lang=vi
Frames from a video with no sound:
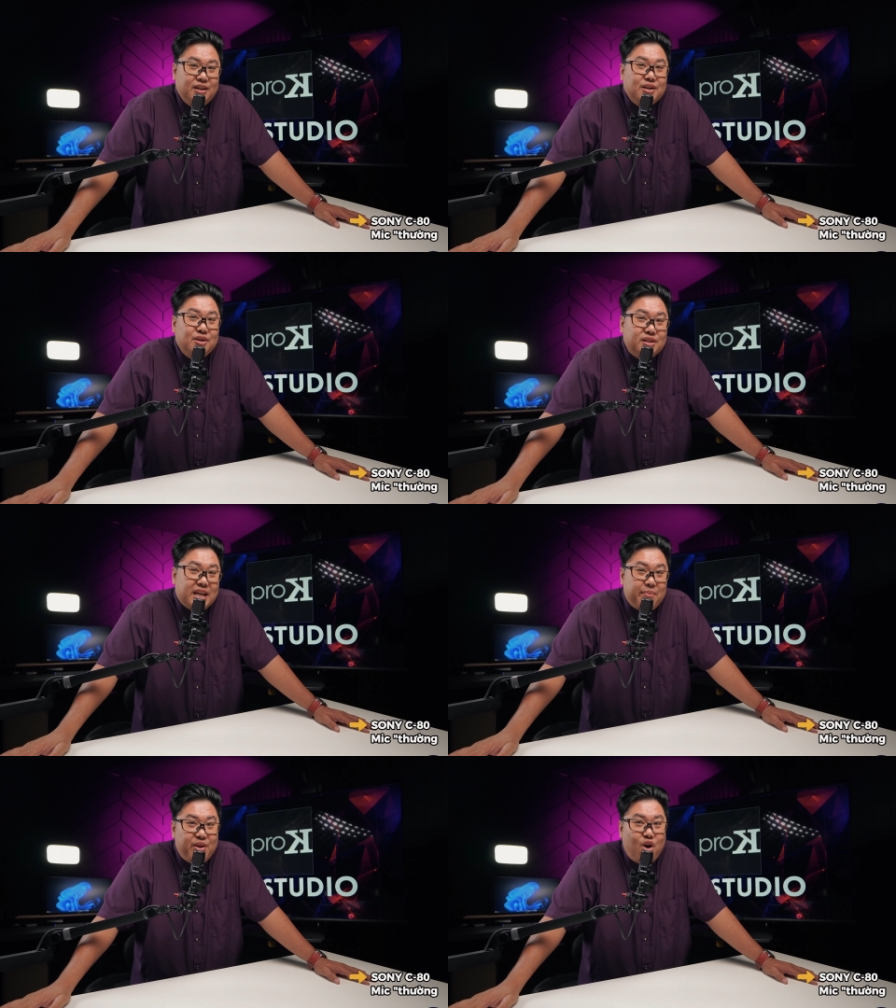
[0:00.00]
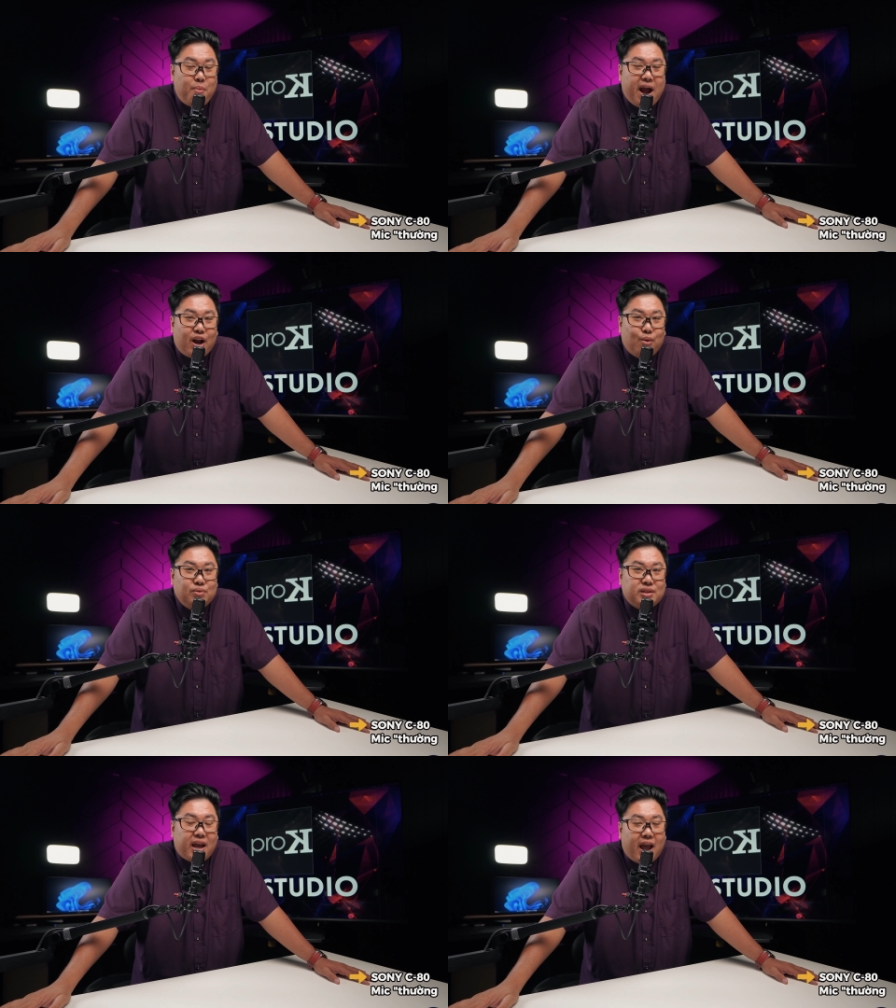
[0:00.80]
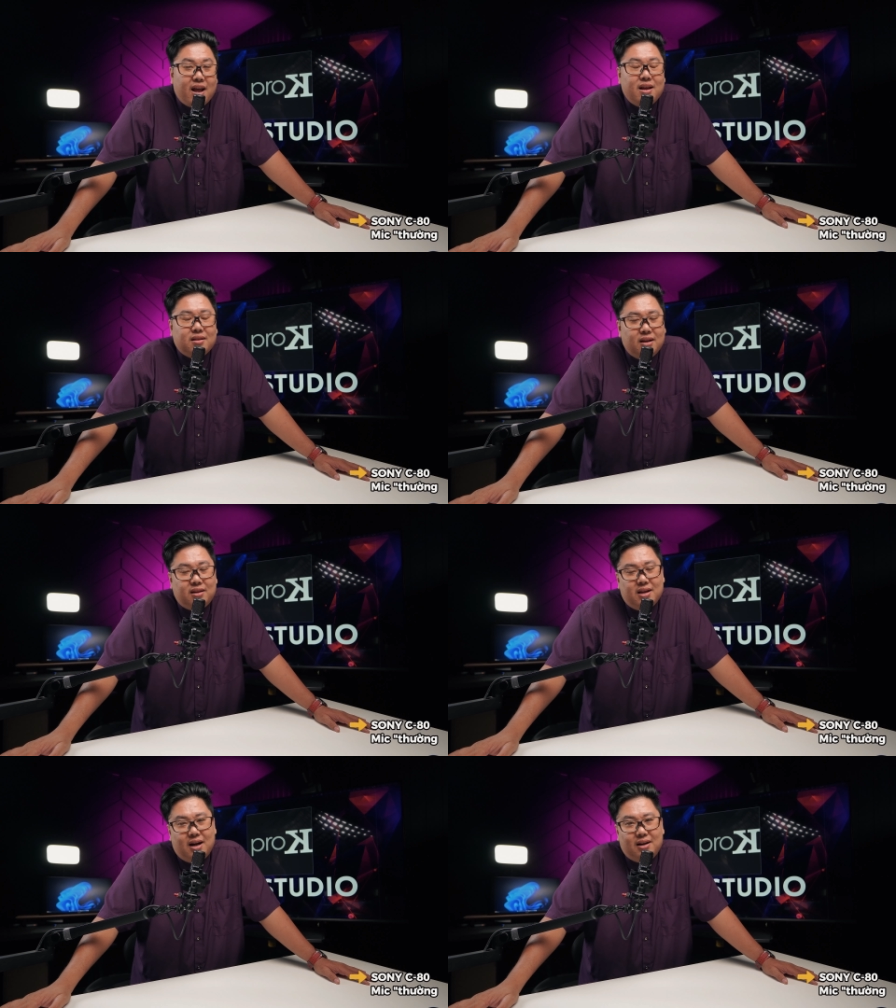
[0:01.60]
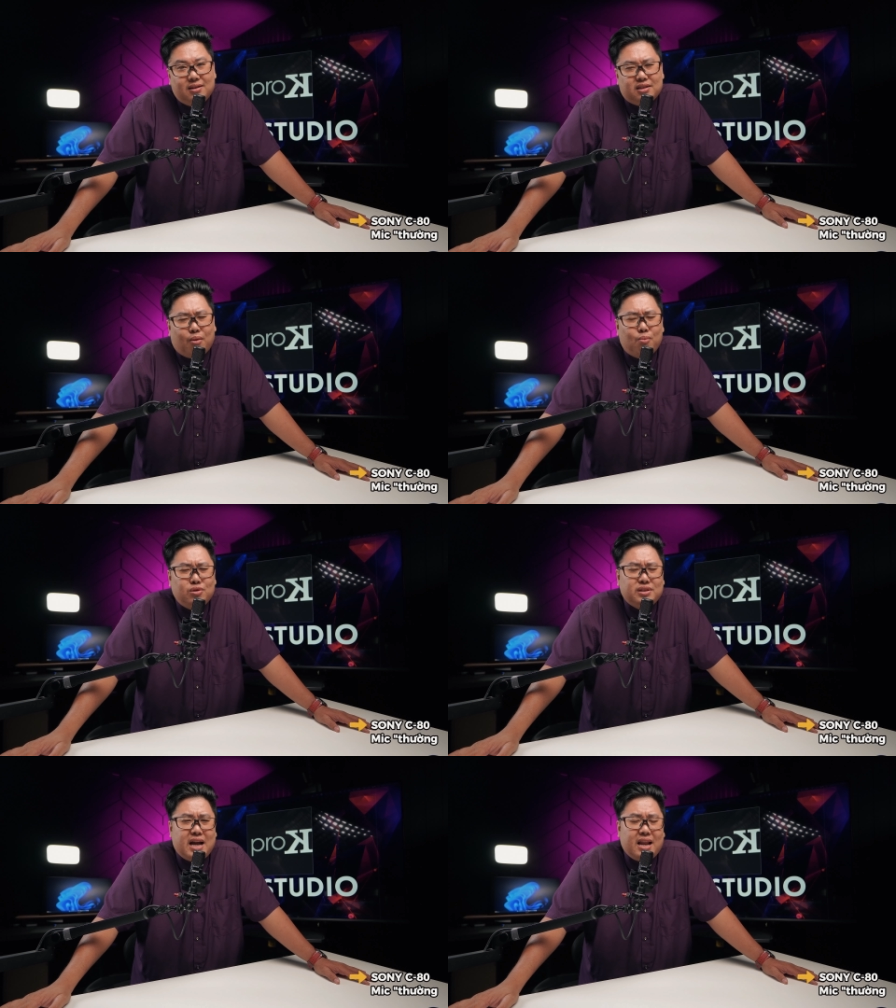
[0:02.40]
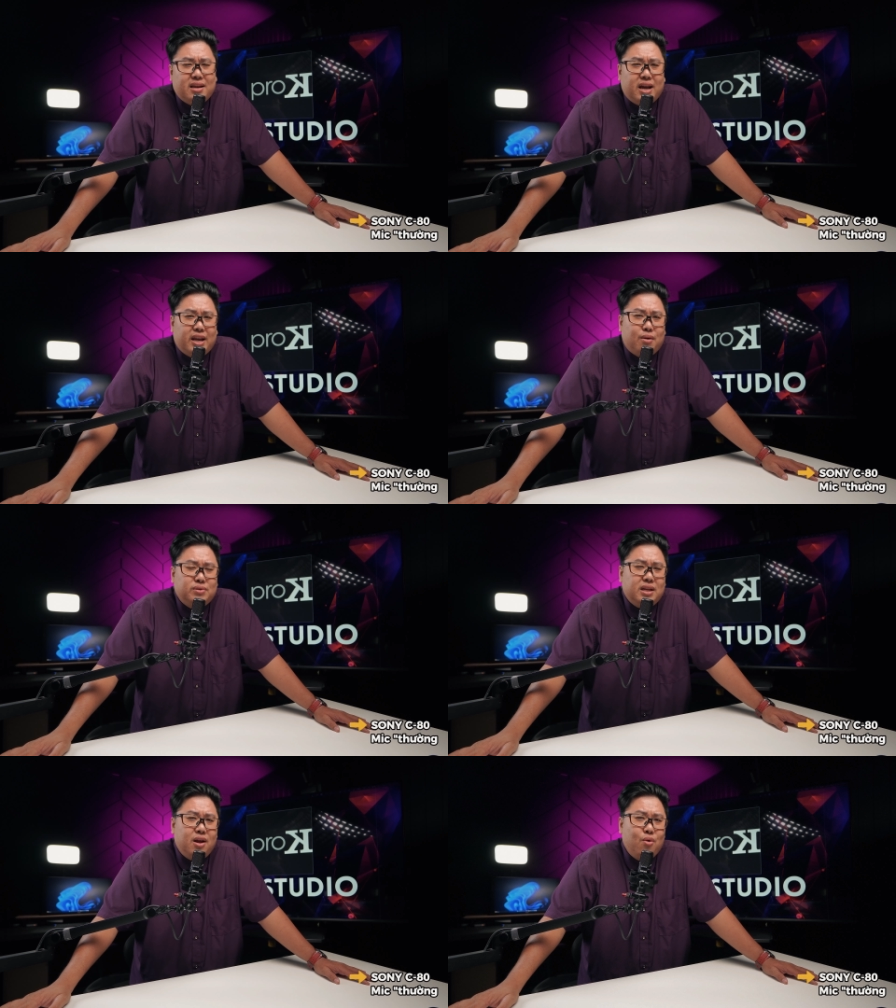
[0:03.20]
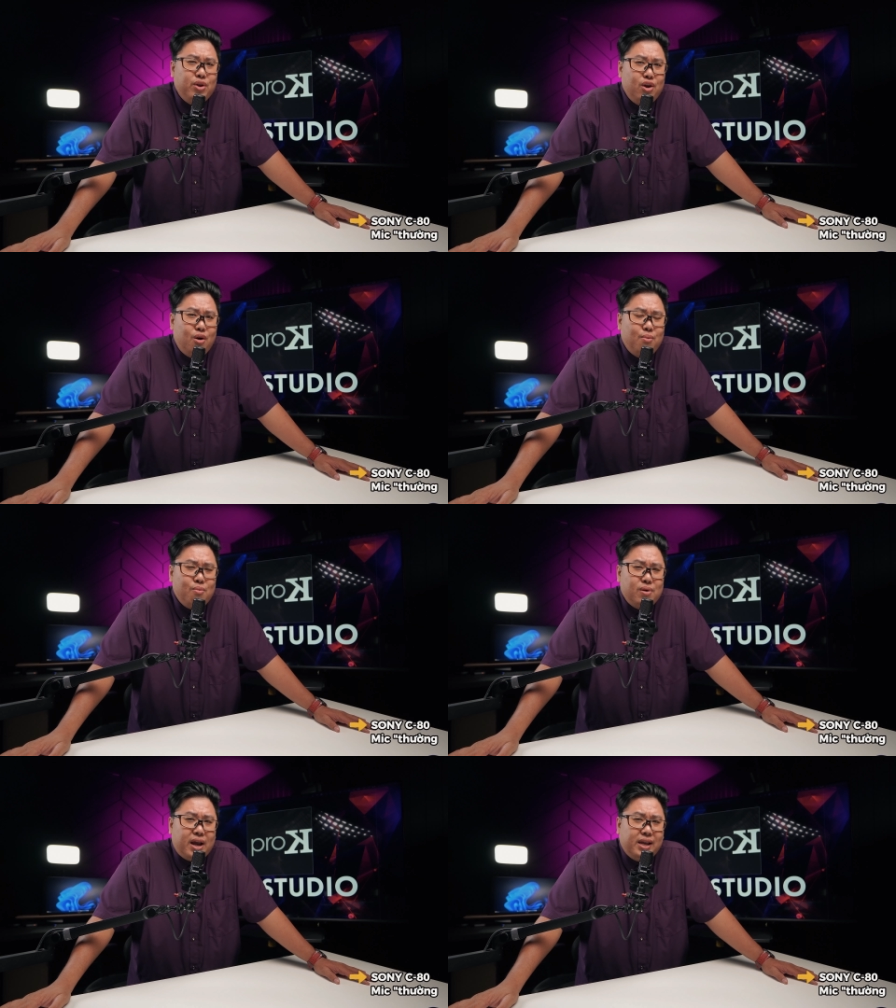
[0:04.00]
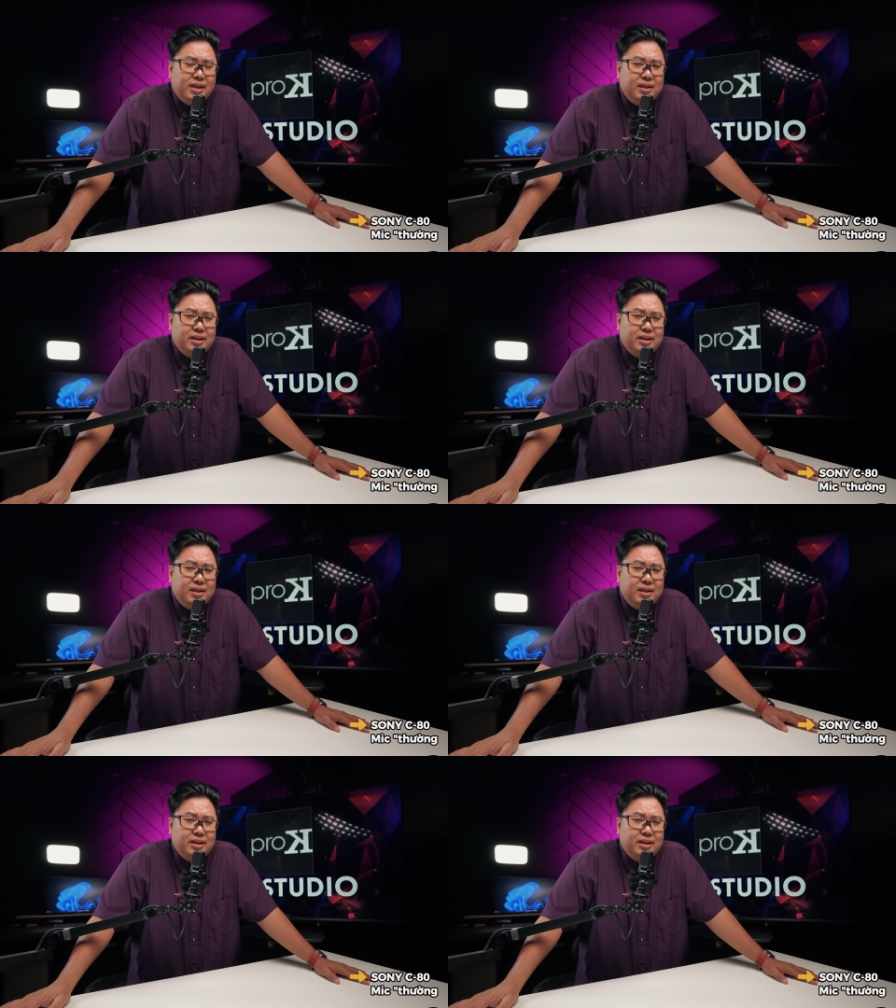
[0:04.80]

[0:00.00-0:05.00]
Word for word: người xem video bạn cũng sẽ thích hơn đọc postcard này đọc sách audio book này